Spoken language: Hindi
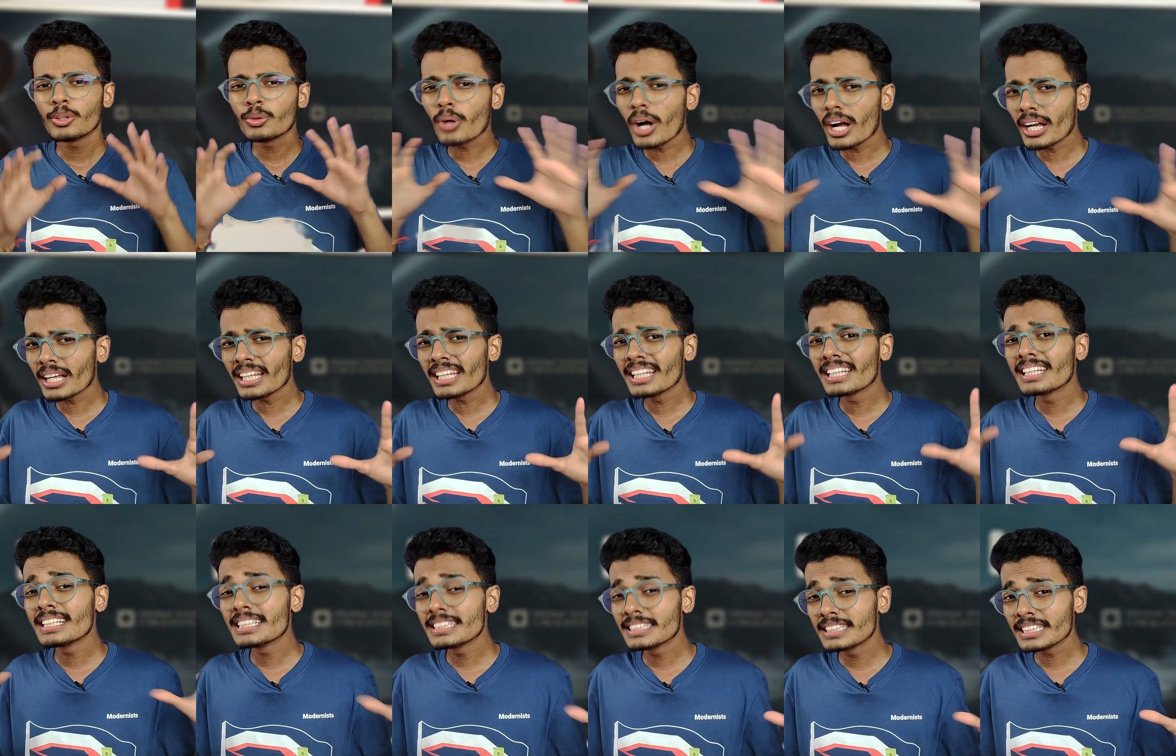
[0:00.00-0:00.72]
तो आखिर
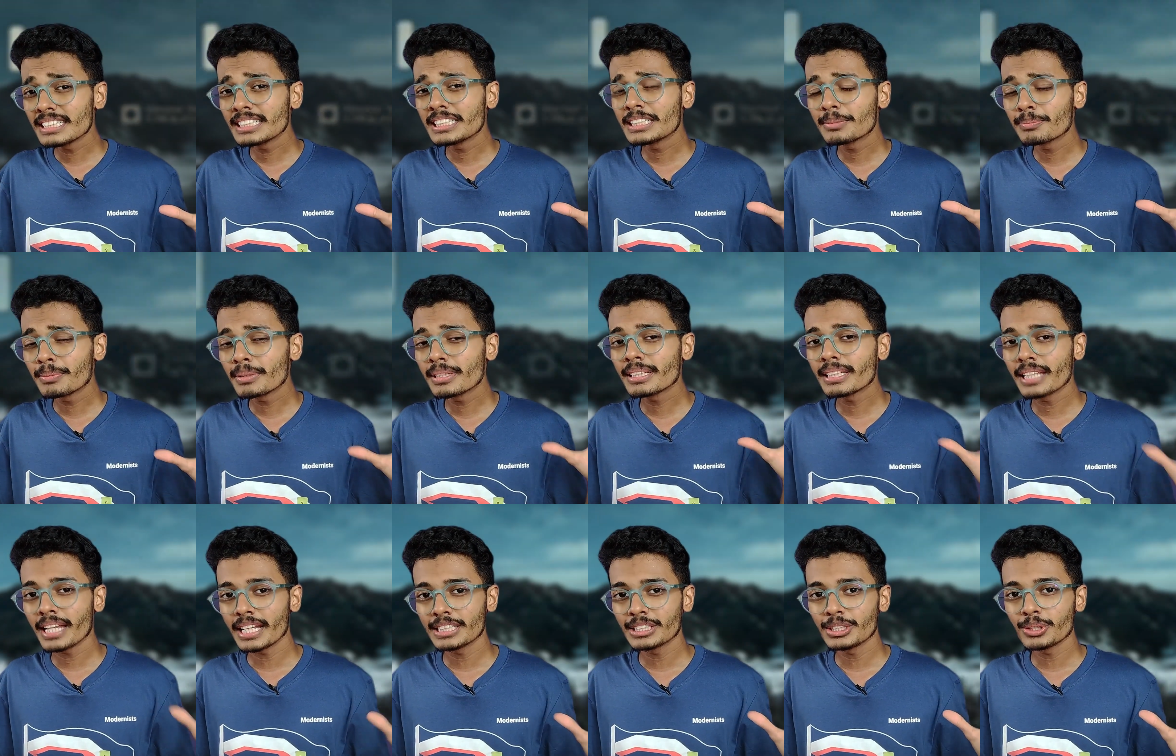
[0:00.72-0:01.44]
रिसर्च इस पर
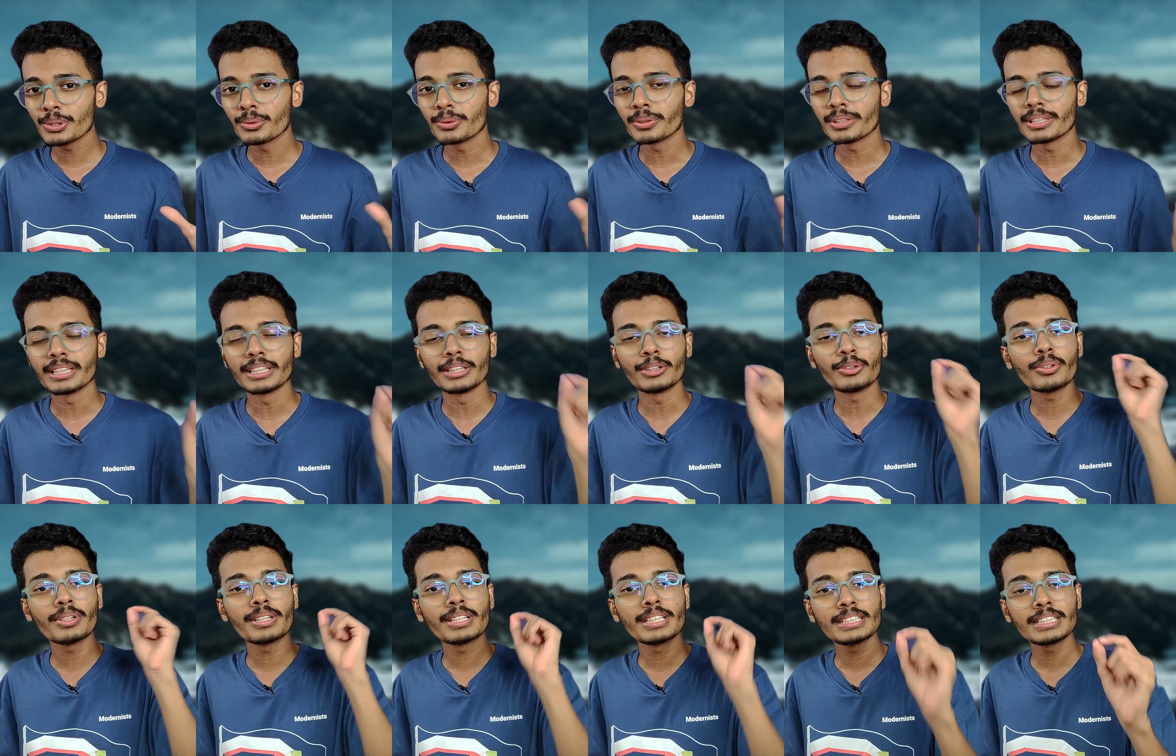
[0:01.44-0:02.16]
कैसे होगी
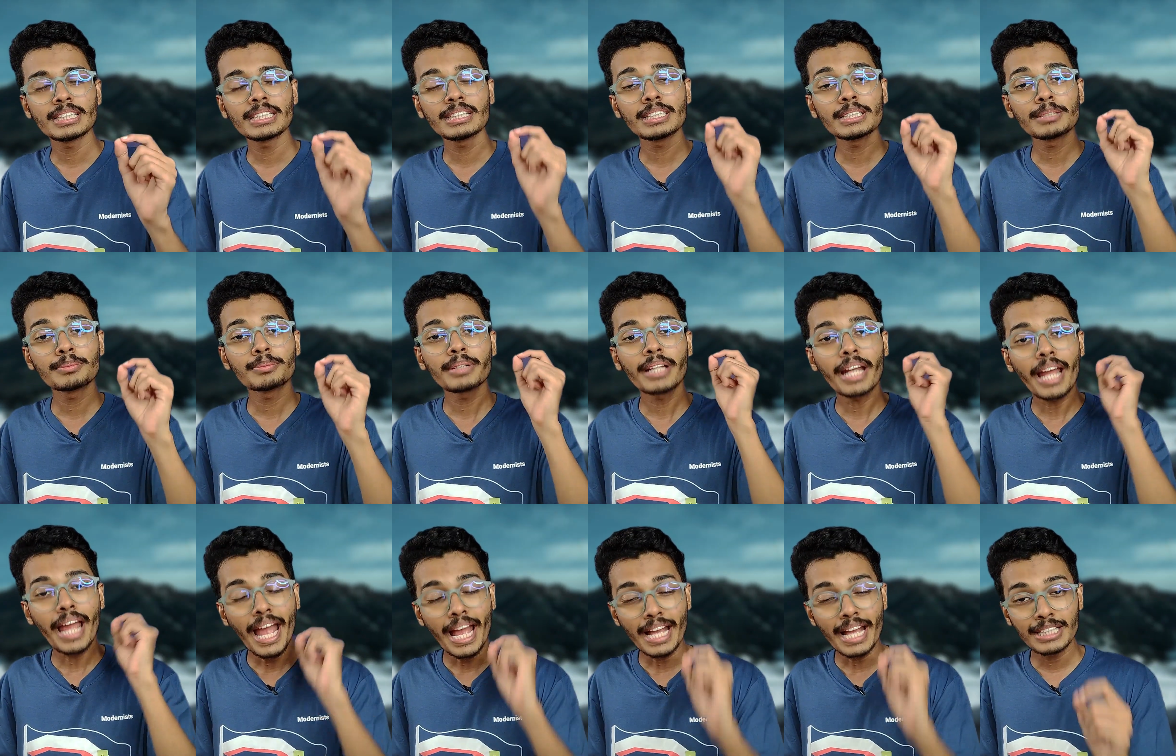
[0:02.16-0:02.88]
तो रिसर्च इस पर
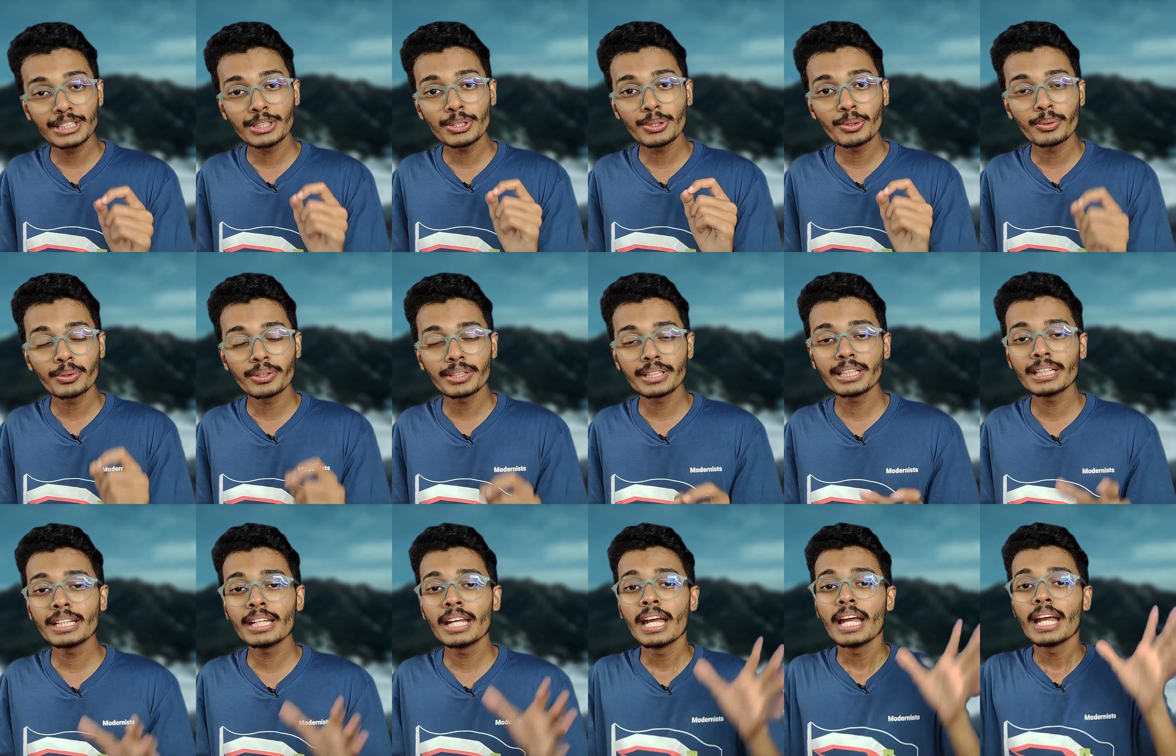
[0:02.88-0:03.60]
ऐसी
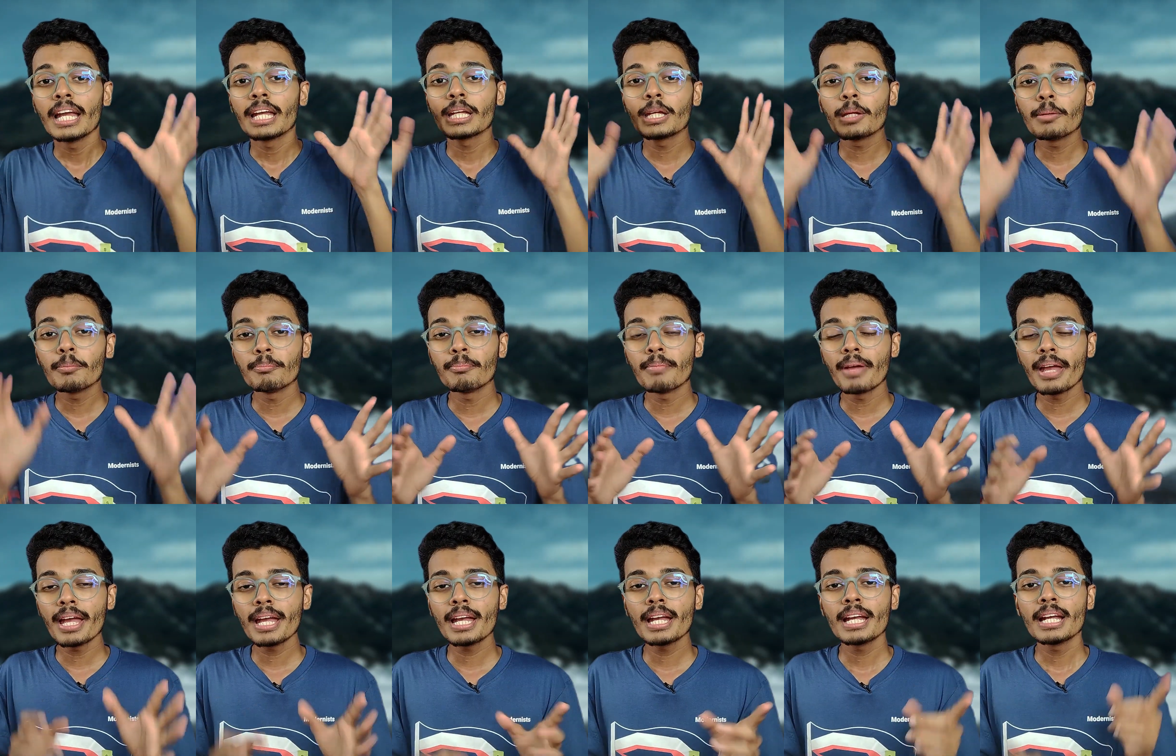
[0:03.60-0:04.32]
होगी कि
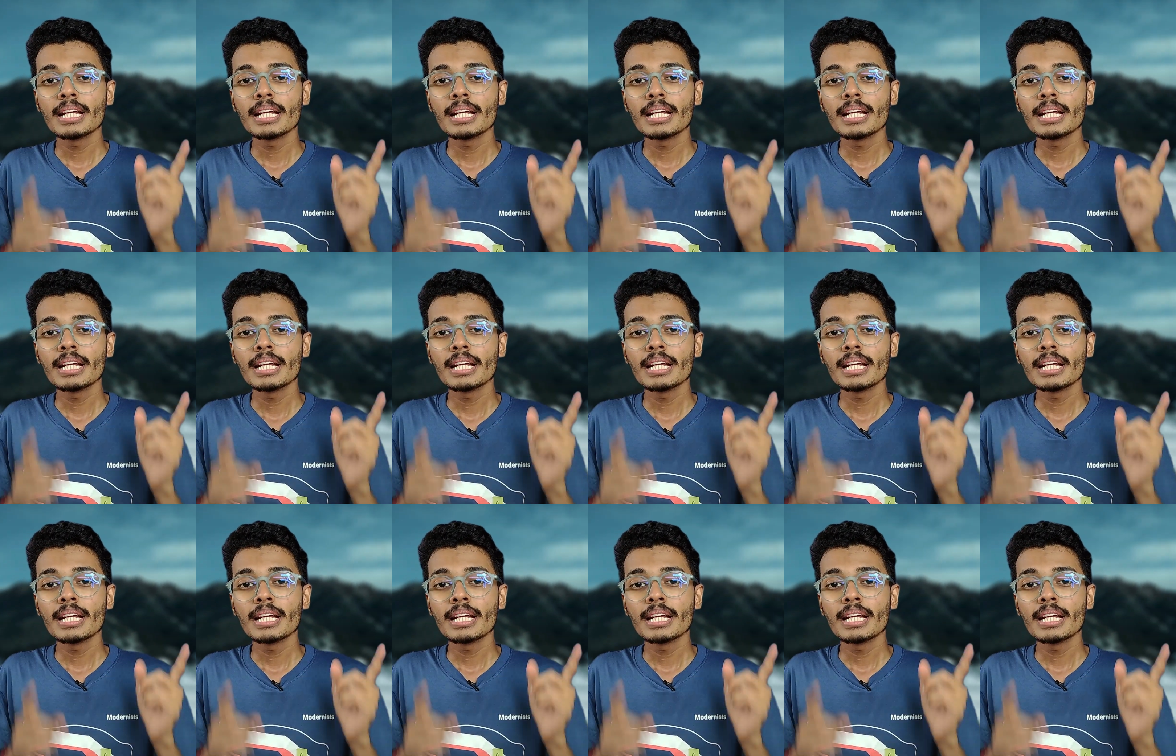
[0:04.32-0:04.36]
मैं